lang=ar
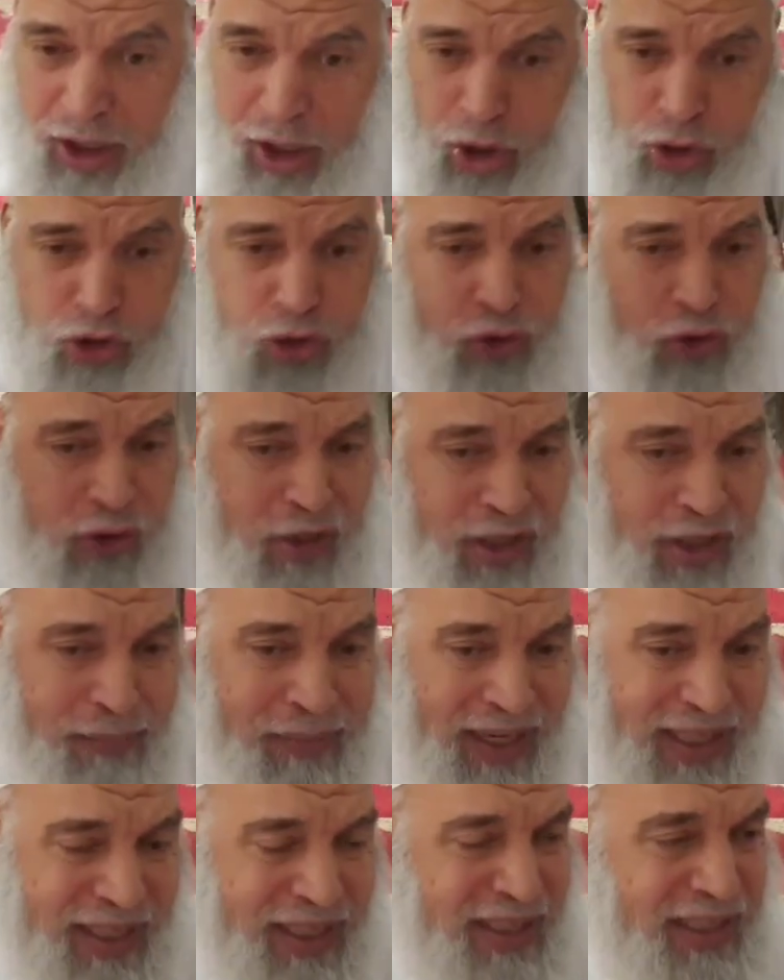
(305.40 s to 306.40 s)
الجزر
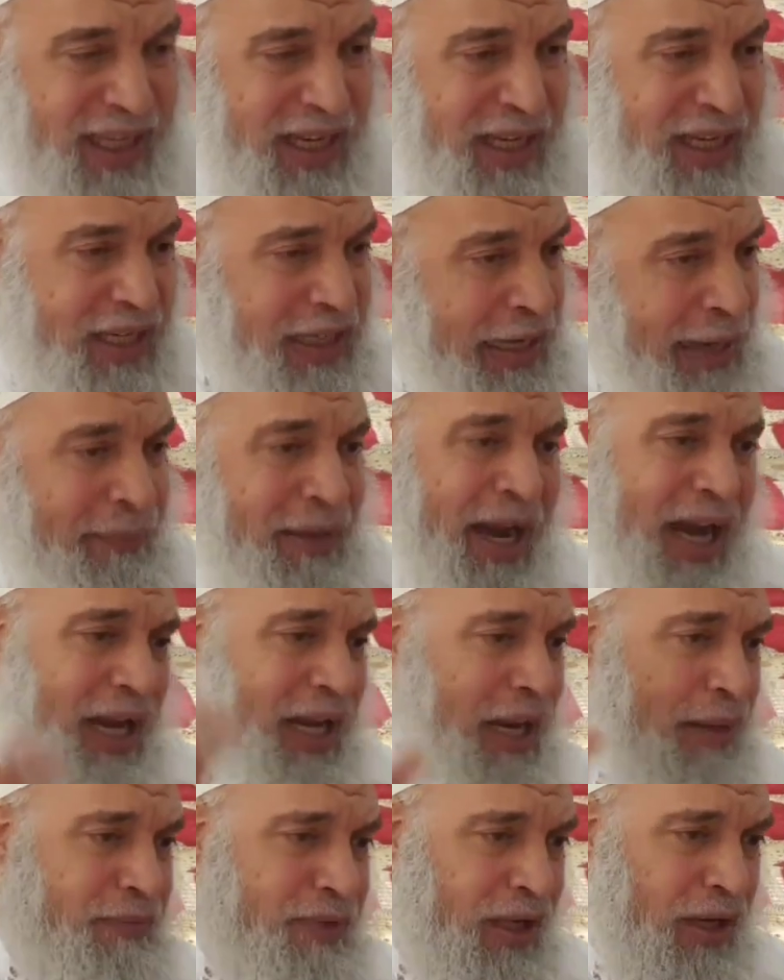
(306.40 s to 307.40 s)
البعيدة كما
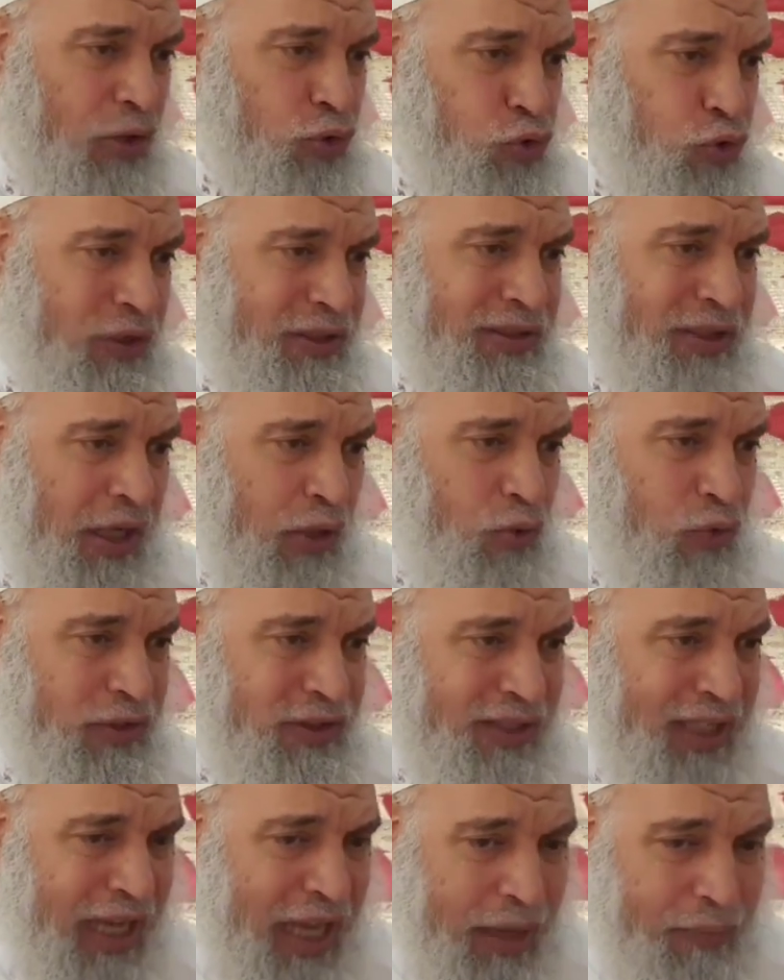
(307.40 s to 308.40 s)
علمنا الرسول عليه الصلاة
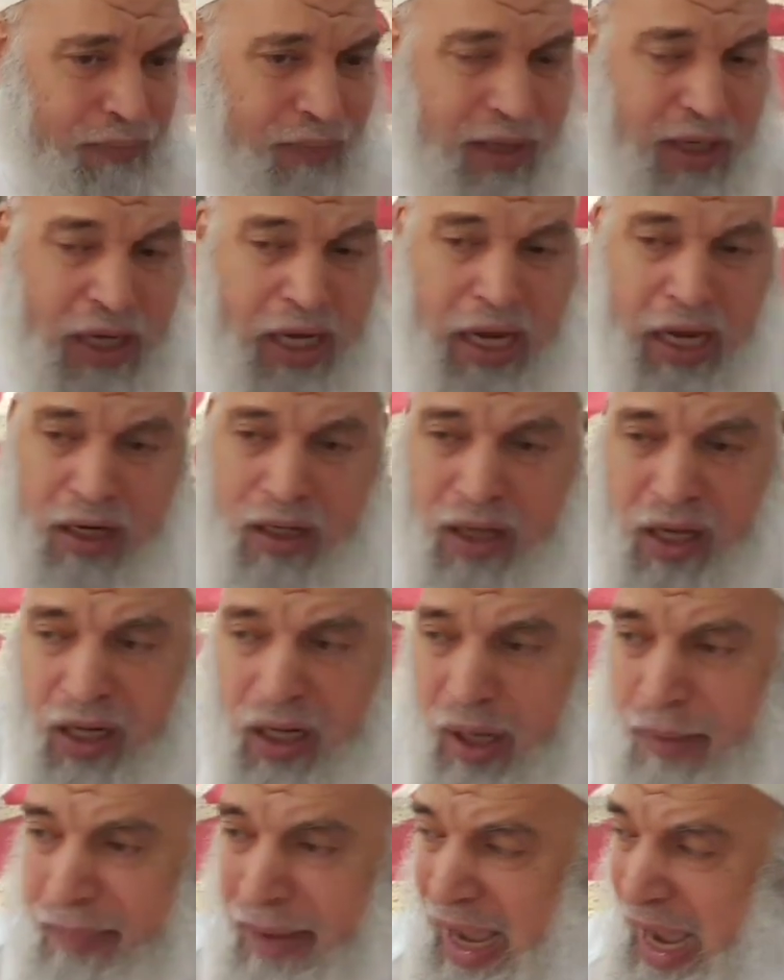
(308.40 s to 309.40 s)
والسلام
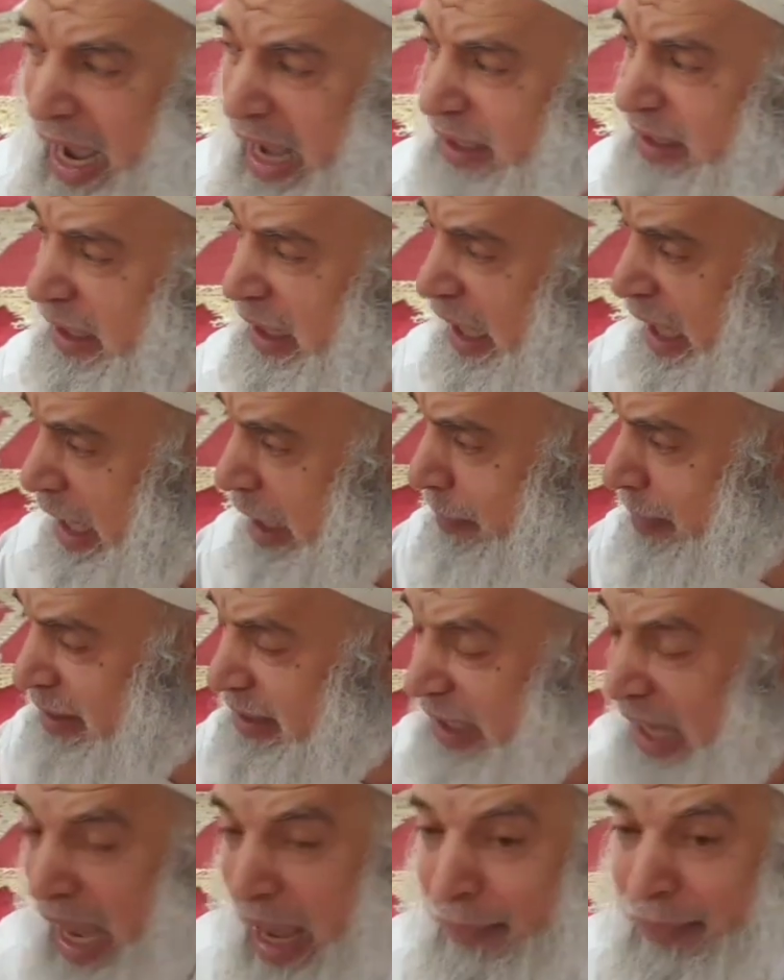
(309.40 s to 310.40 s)
الخرابات
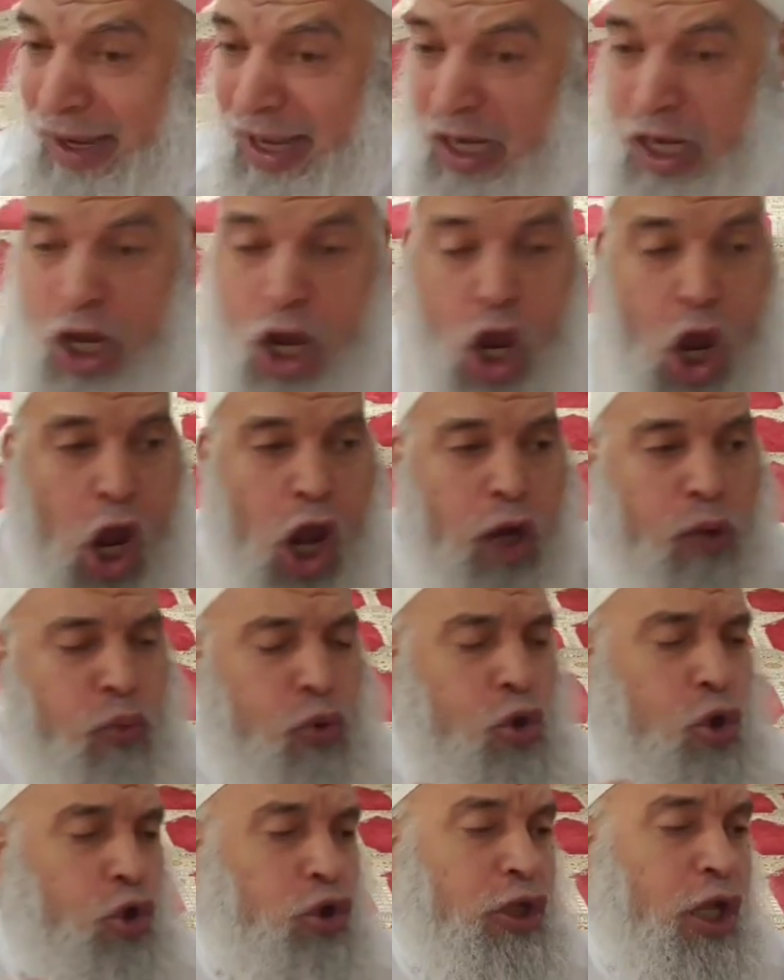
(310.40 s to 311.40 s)
المزابل
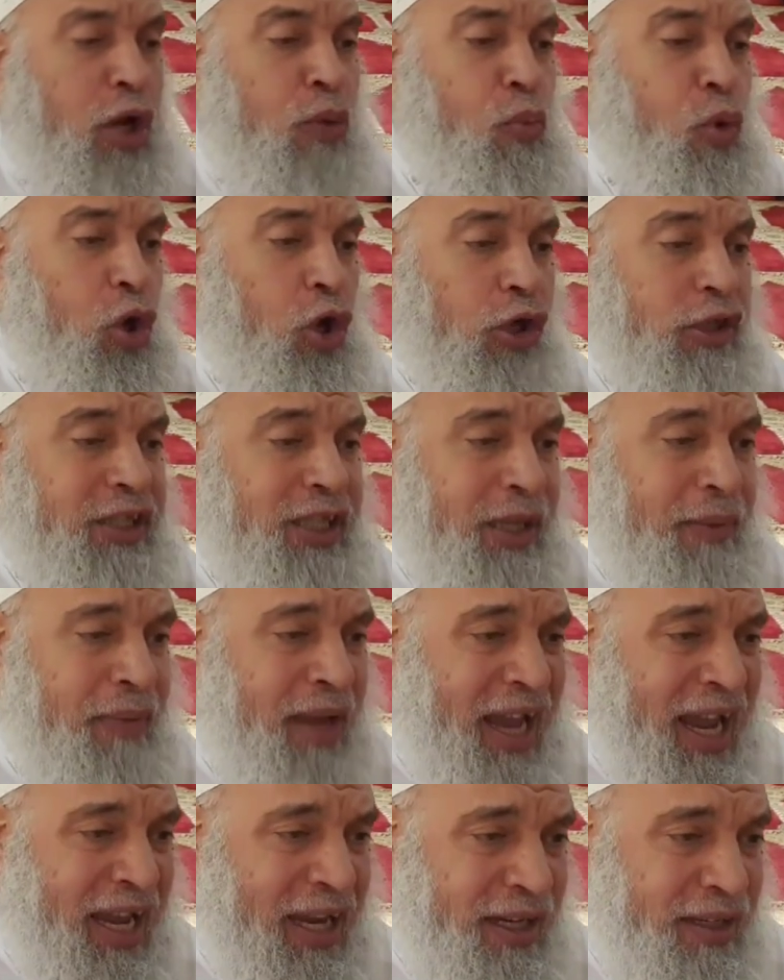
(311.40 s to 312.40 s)
البيوت
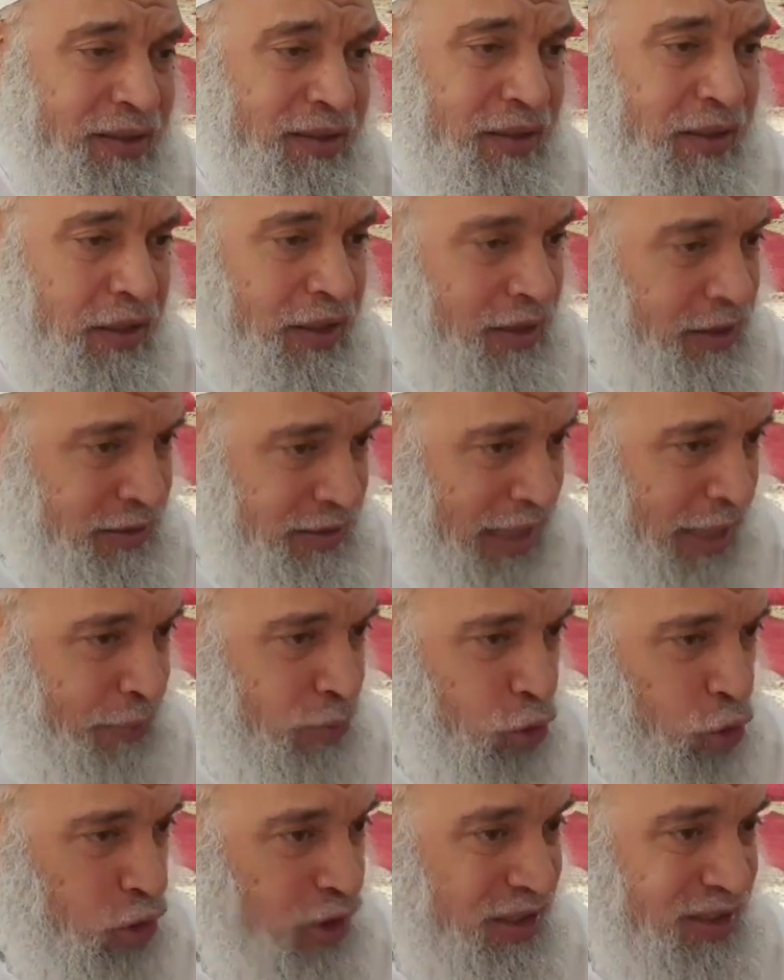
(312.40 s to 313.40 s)
المعتمة زي
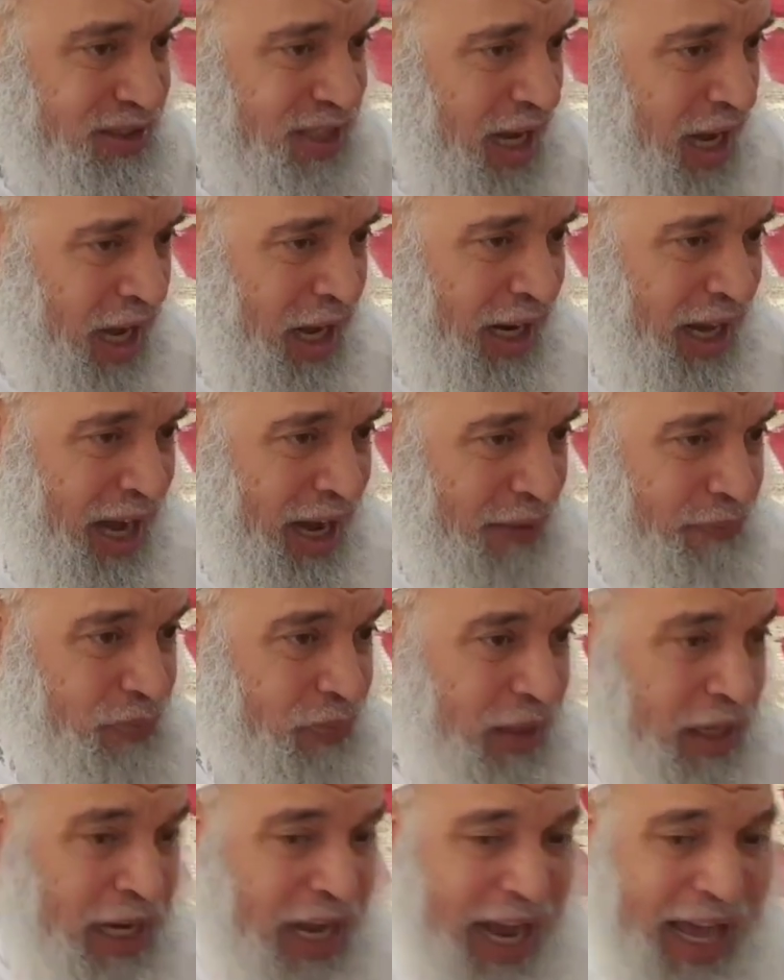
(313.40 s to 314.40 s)
بيوت الصحراء
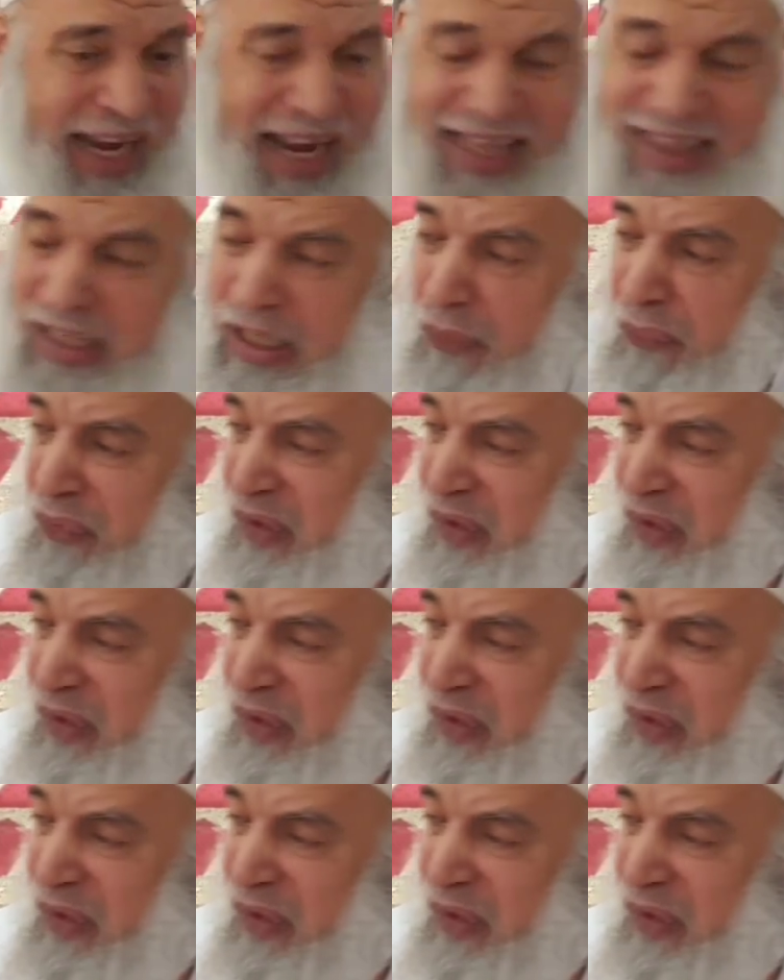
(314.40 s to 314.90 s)
التي